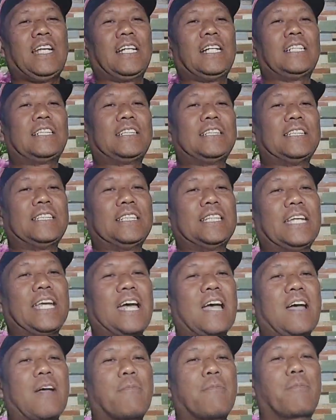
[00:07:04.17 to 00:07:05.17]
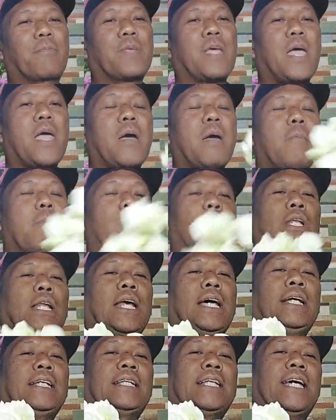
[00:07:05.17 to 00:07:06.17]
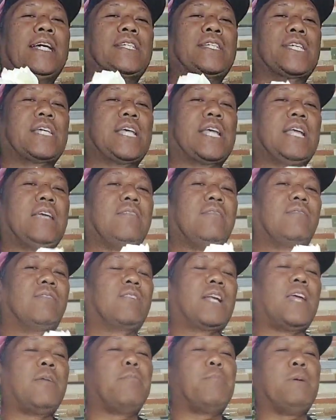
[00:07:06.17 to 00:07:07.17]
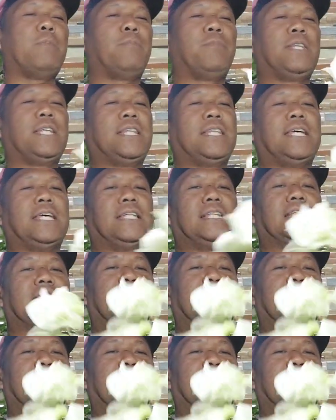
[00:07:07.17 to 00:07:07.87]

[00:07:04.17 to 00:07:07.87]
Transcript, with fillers: Layo ng konti yan. Yeah. Moonlight Ice Cream, 350 din.